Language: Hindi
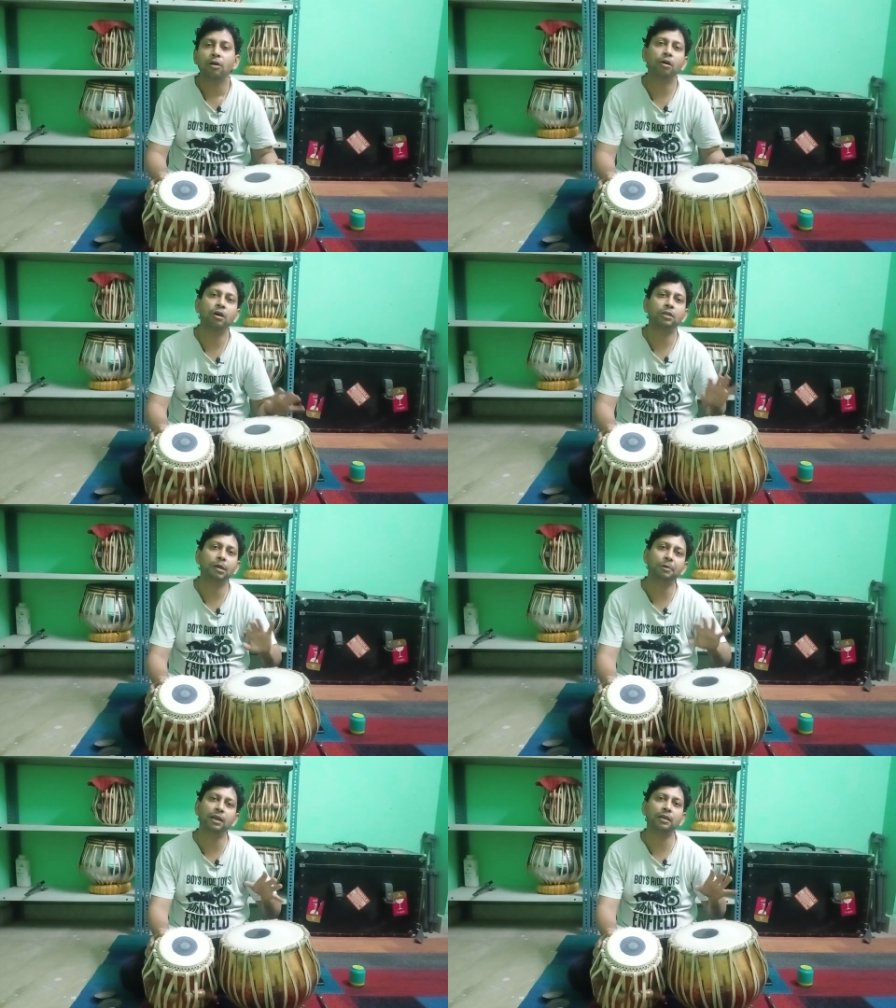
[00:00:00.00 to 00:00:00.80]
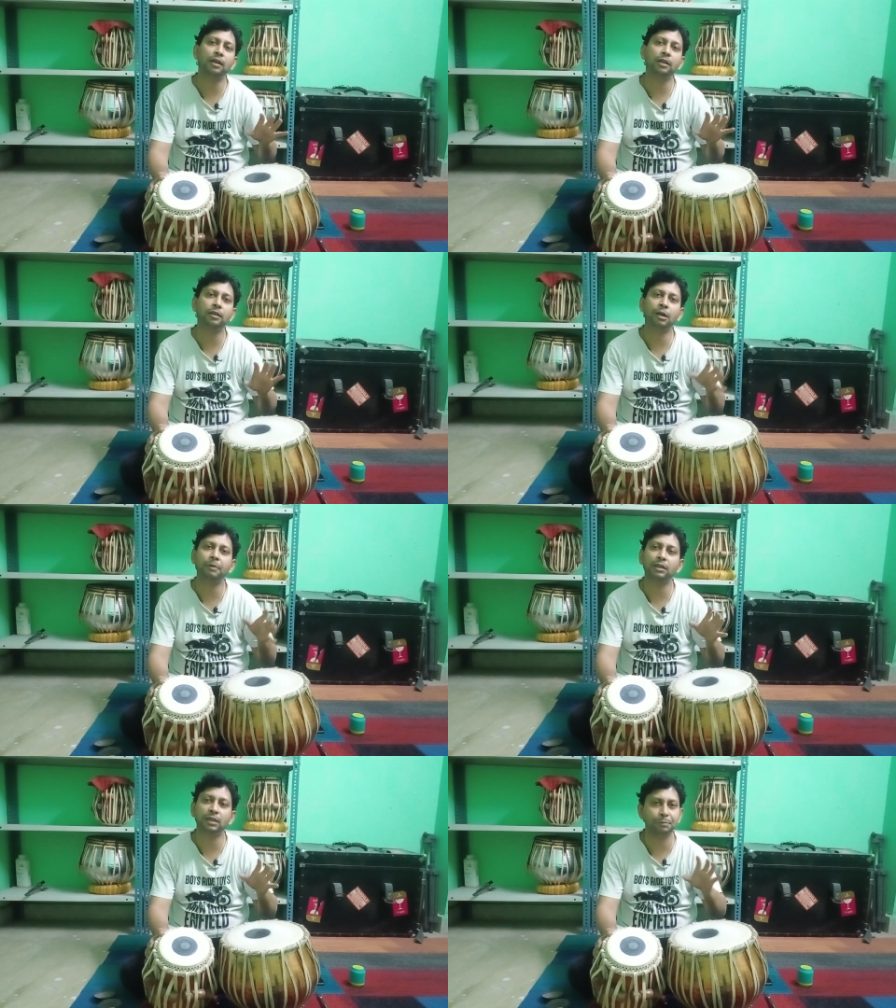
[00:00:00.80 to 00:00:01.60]
और तबले के
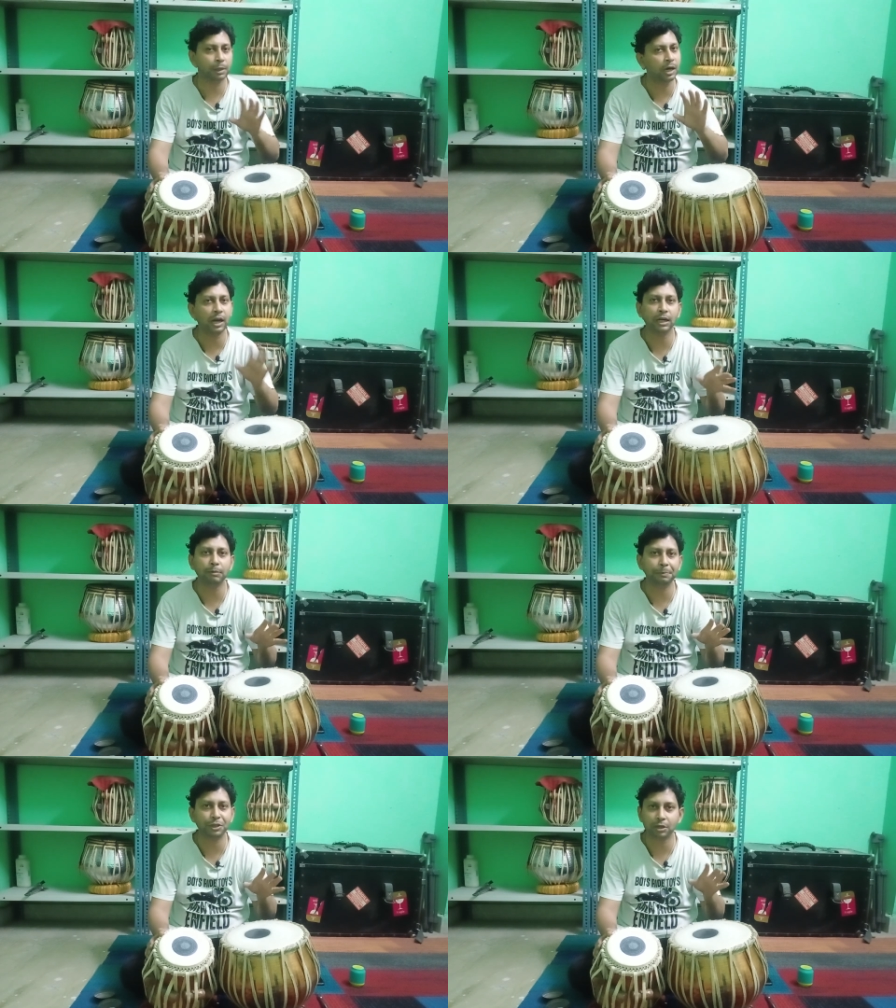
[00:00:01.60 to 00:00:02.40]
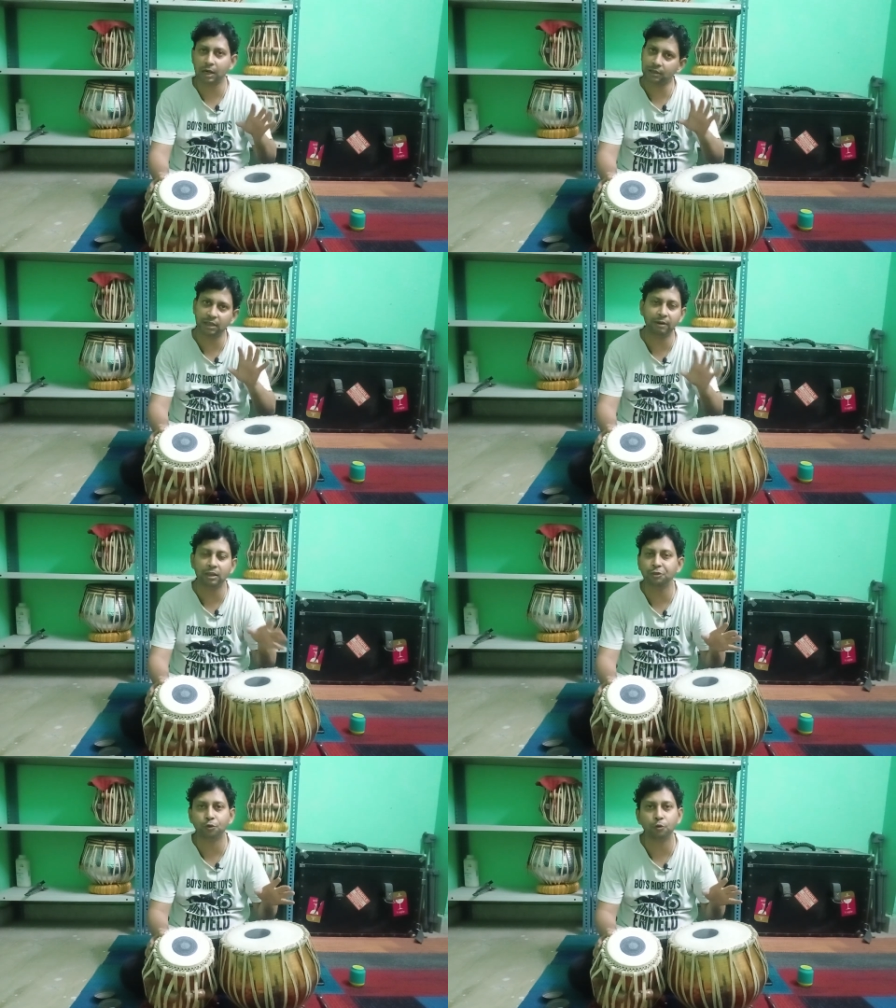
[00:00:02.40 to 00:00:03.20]
लगभग सभी घराने में पेशकार से ही
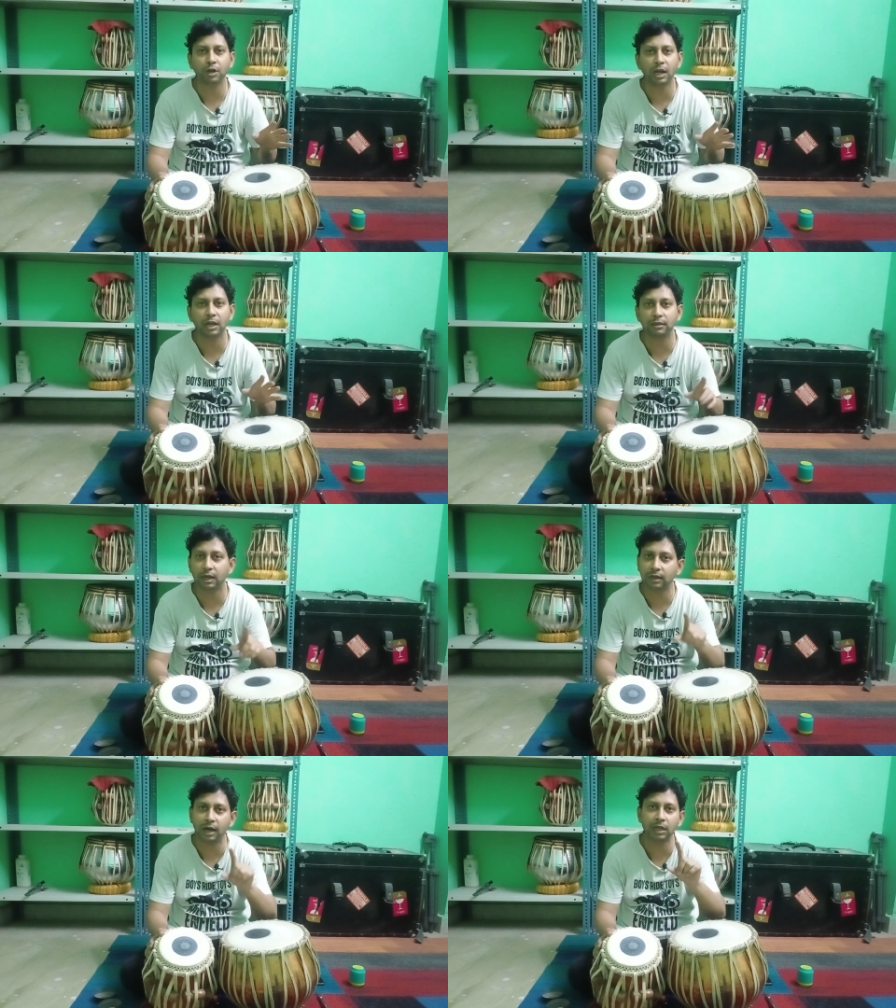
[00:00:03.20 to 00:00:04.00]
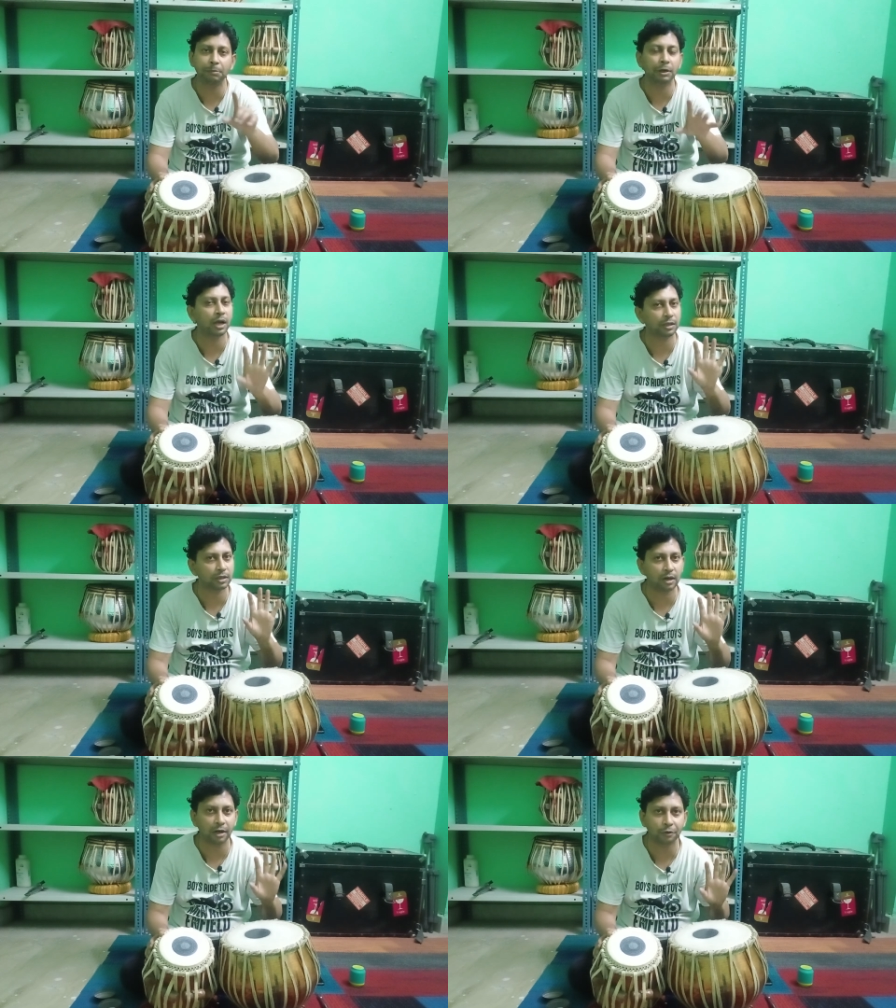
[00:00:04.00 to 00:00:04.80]
वादन शुरू किया जाता है खाली बनारस
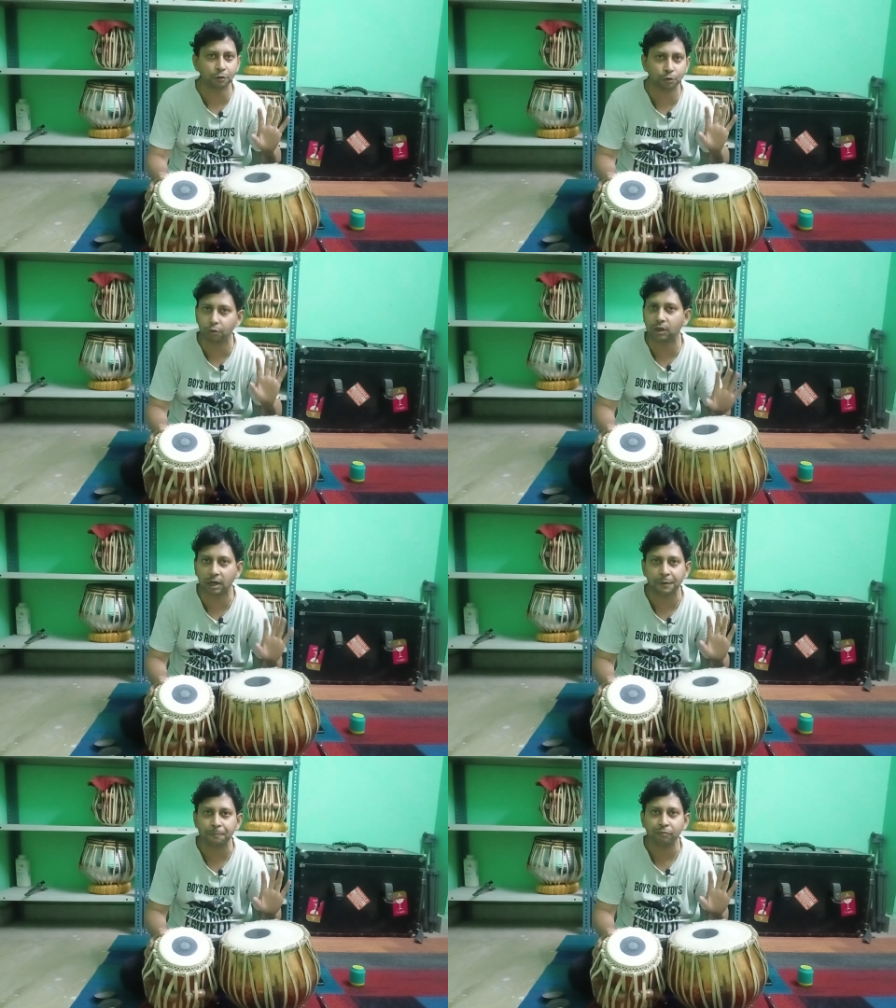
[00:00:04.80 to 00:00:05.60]
घराने को छोड़कर